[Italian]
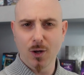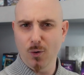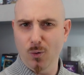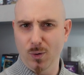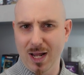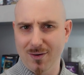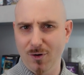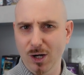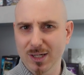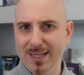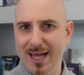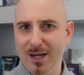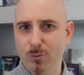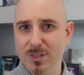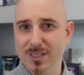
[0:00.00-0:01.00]
Una
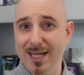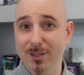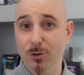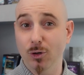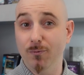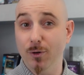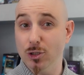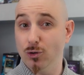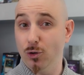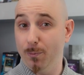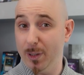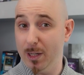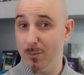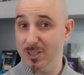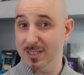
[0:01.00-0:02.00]
volta acquistato il vostro
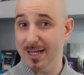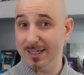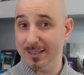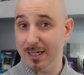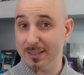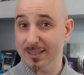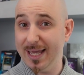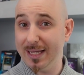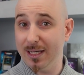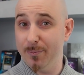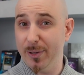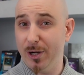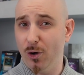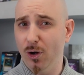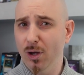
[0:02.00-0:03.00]
primo starter deck
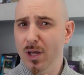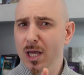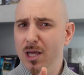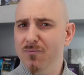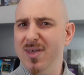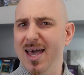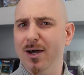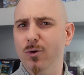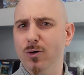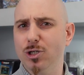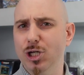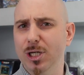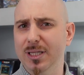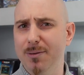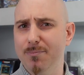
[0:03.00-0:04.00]
però, vi
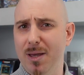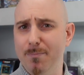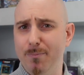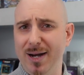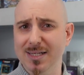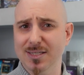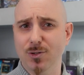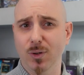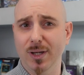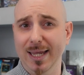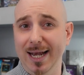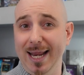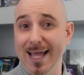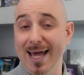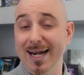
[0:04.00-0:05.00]
accorgete ben presto
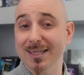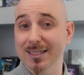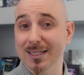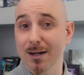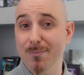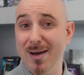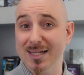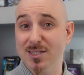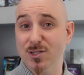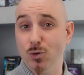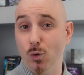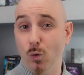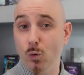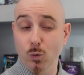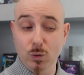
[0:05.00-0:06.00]
che le carte del
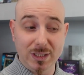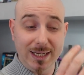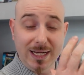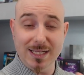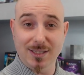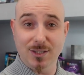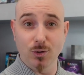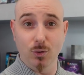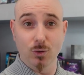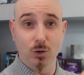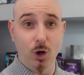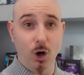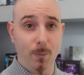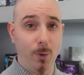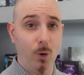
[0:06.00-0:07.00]
mazzo, utilizzo
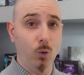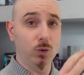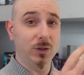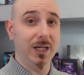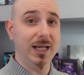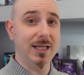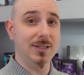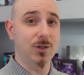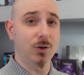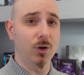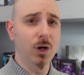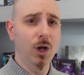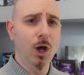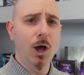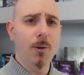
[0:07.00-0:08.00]
dopo utilizzo,
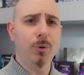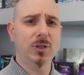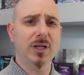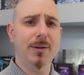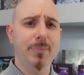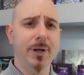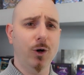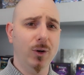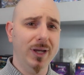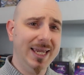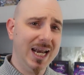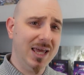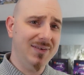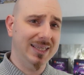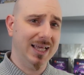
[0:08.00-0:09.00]
potrebbero
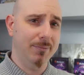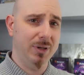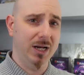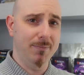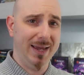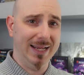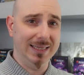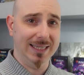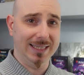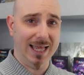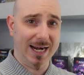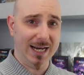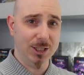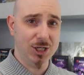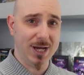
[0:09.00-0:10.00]
inevitabilmente
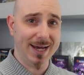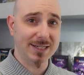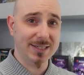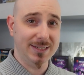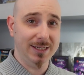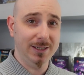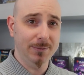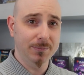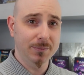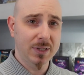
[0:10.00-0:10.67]
danneggiarsi?